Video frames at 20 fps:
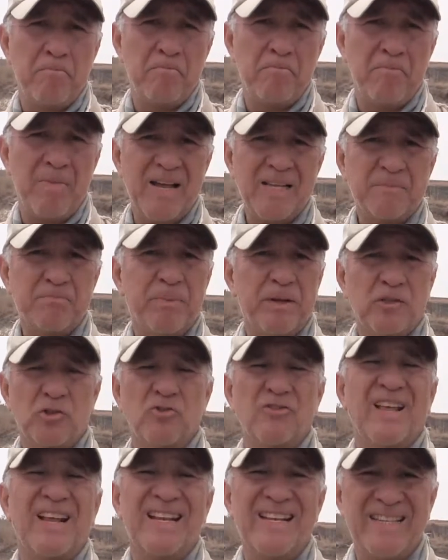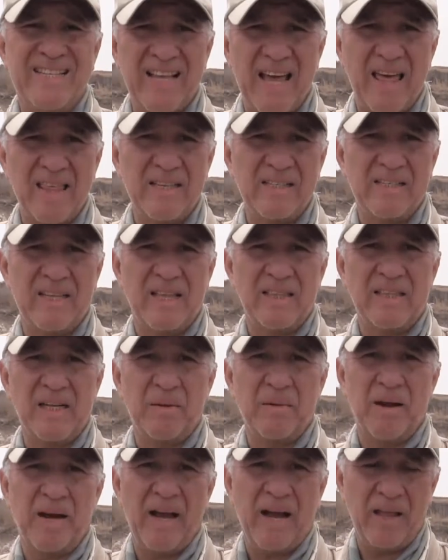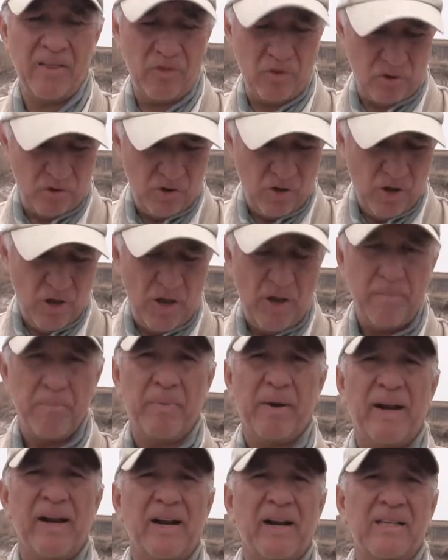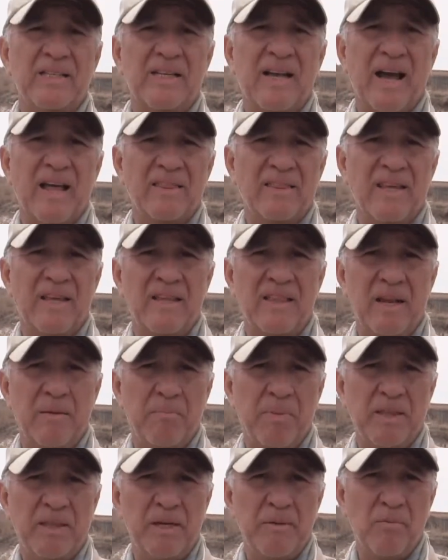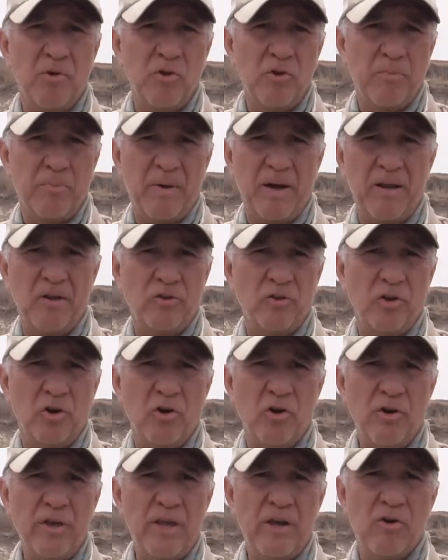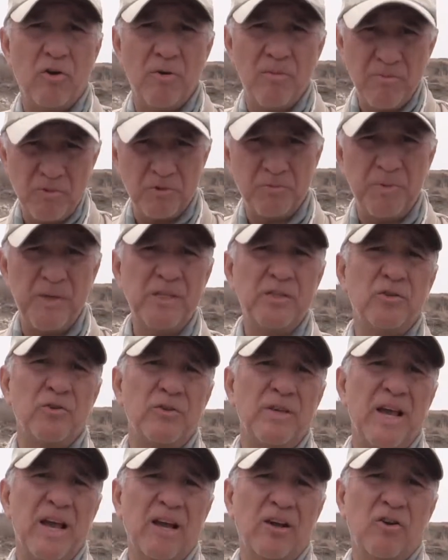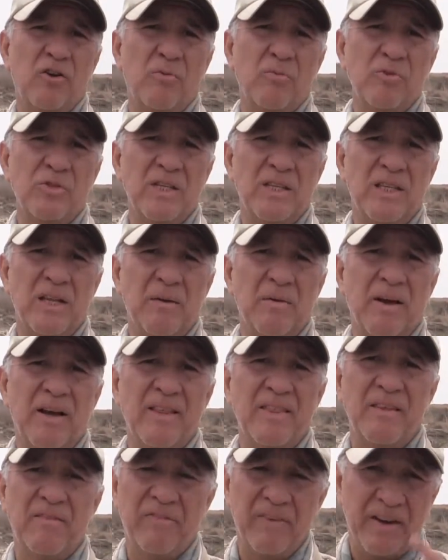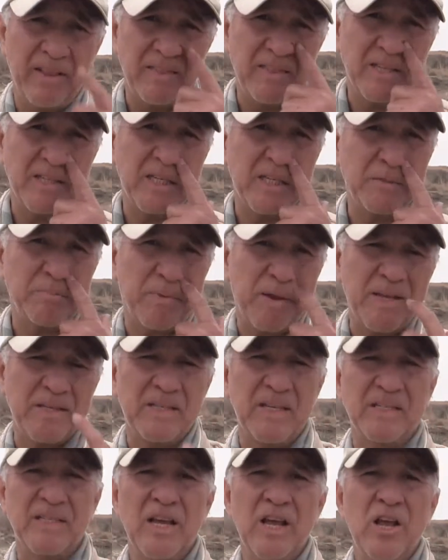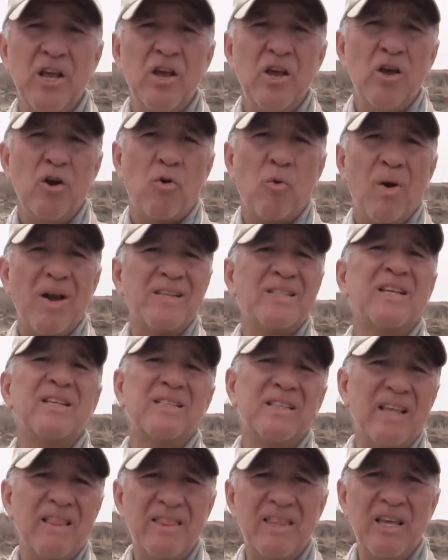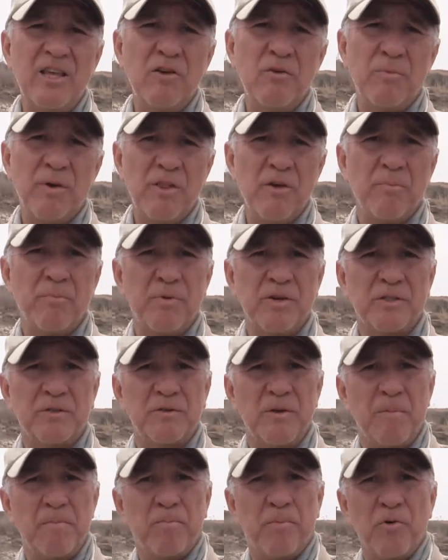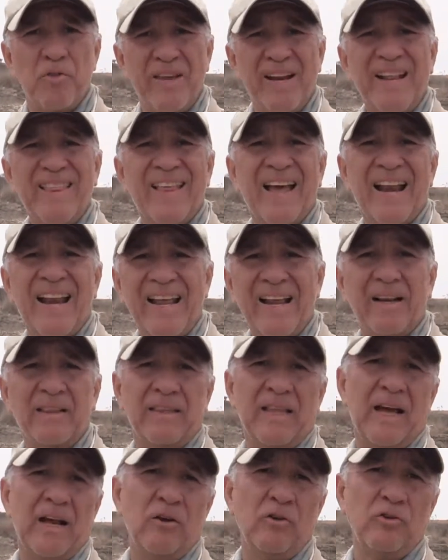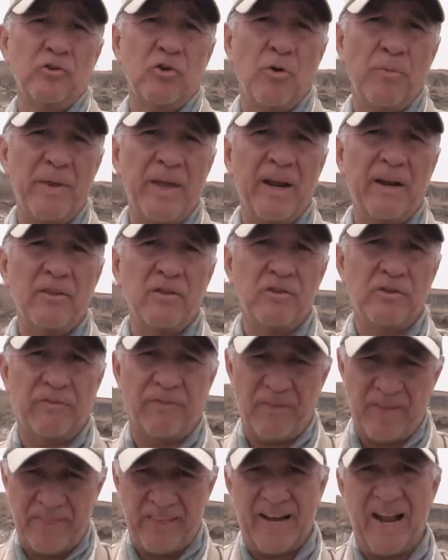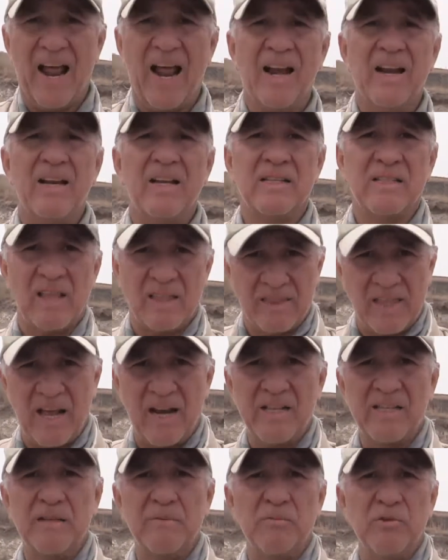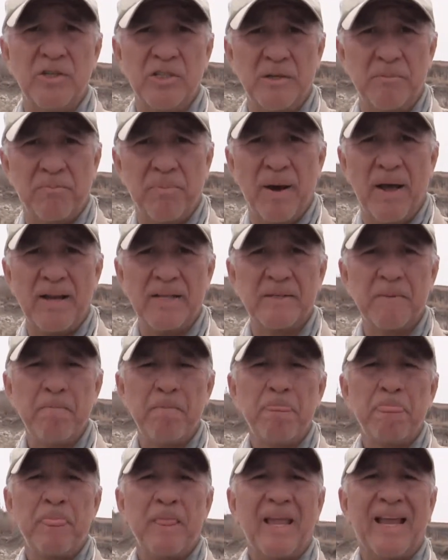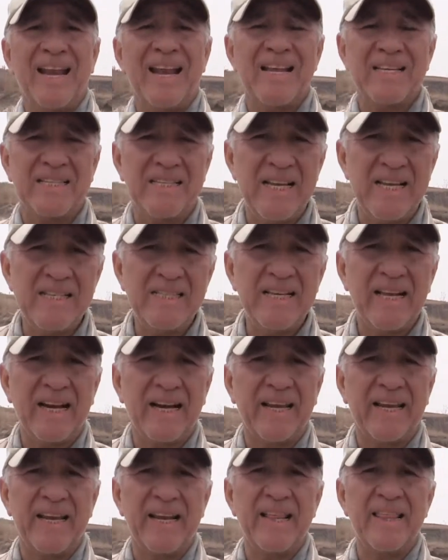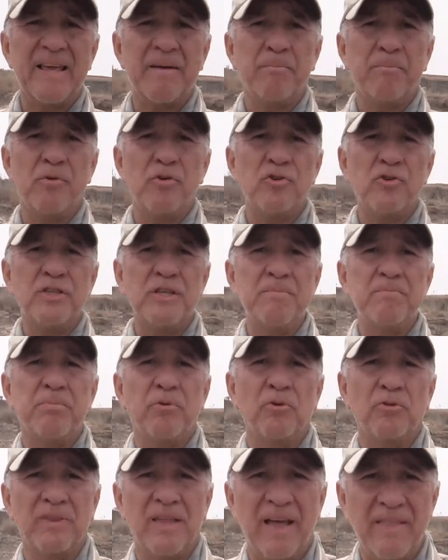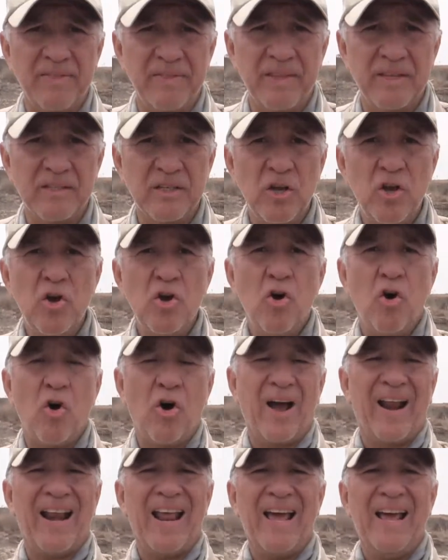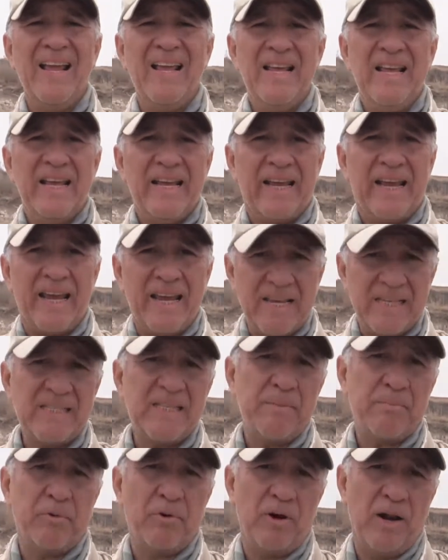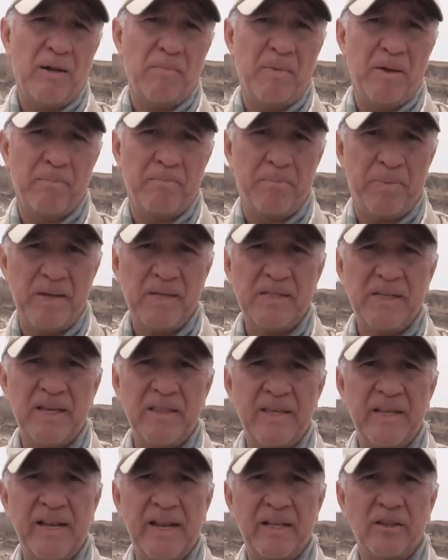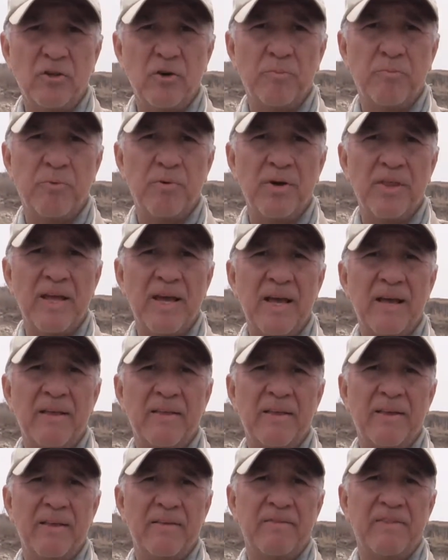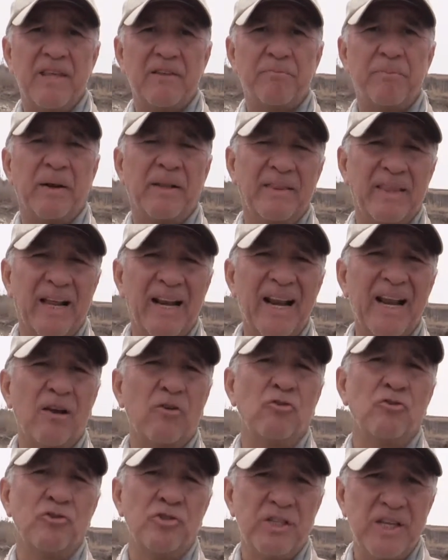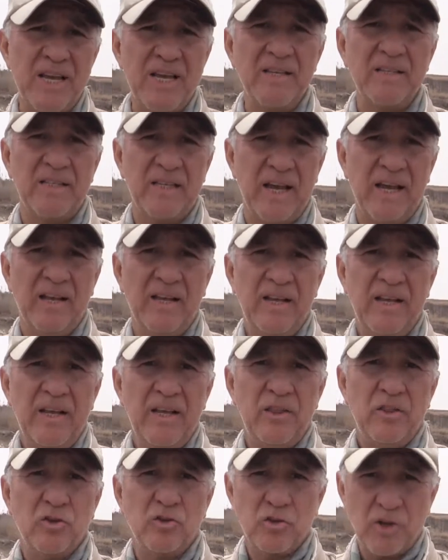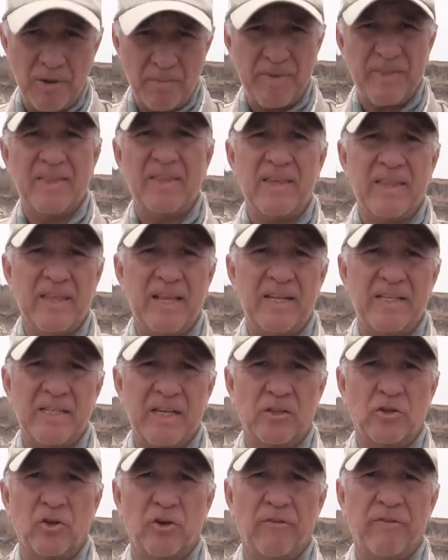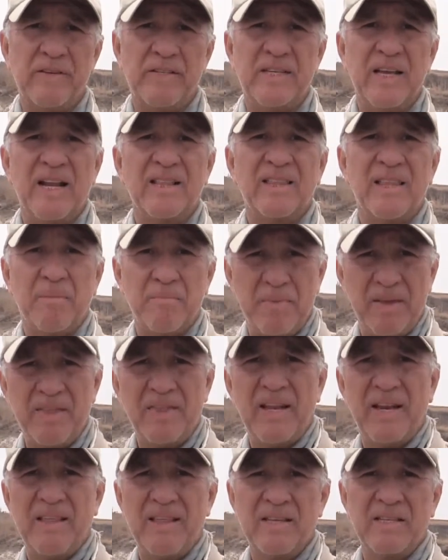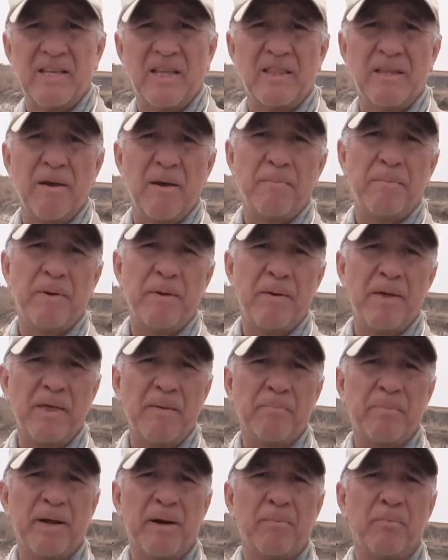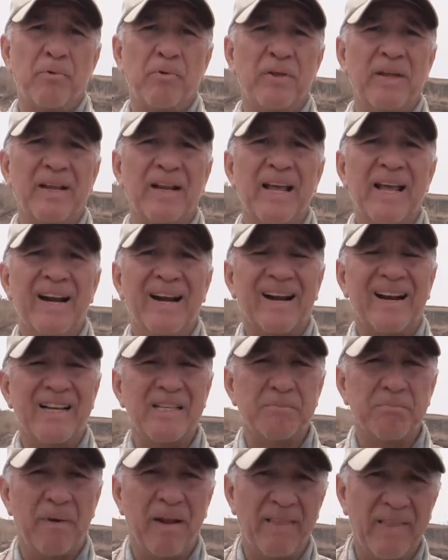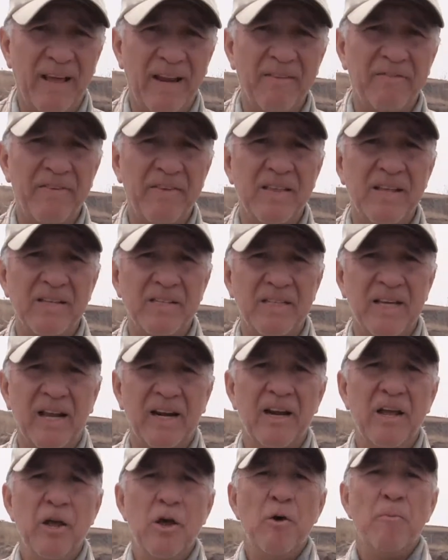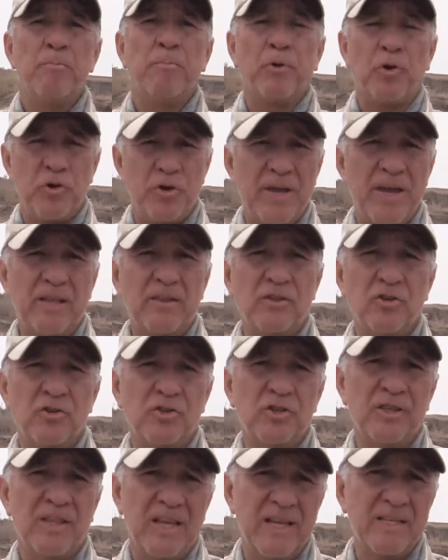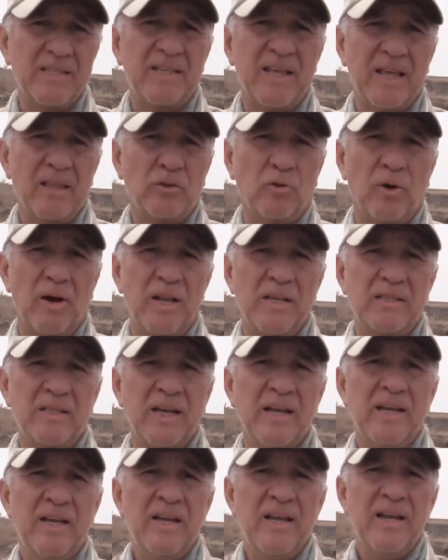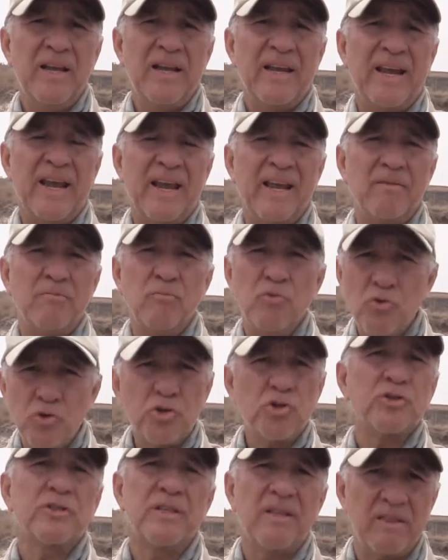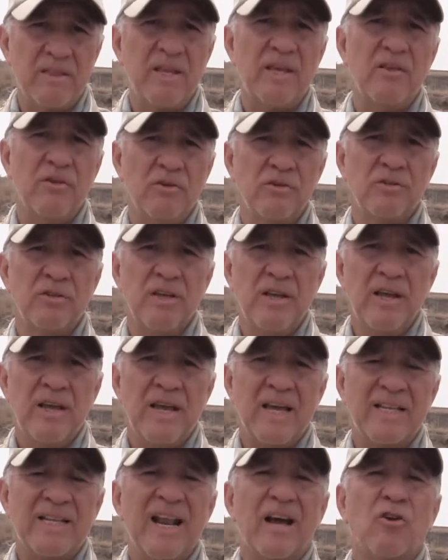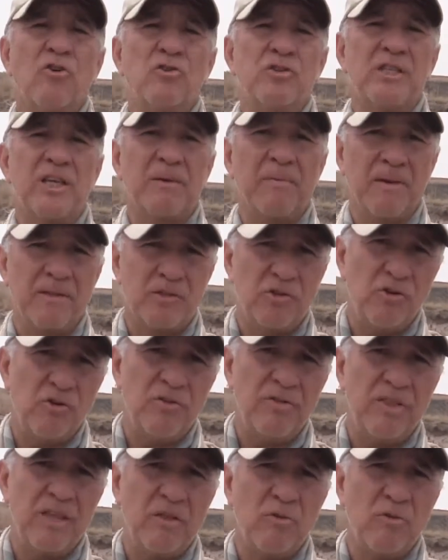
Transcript: más personalizada están trabajando para el rescate del patrimonio paleontológico. Hemos visto ya cómo se trabajan diferentes especies. ¿Cuál es el sentido? Bueno, pues poner en alerta a los gobiernos federal, estatales y municipales que la ciencia requiere de apoyos importantes. Ojalá que este programa, Pesca en Directo, pueda eh, despertar la conciencia, no solamente del sector oficial, también de la iniciativa privada, para poder respaldar y financiar proyectos de esta naturaleza que en muchos sentidos es la conservación de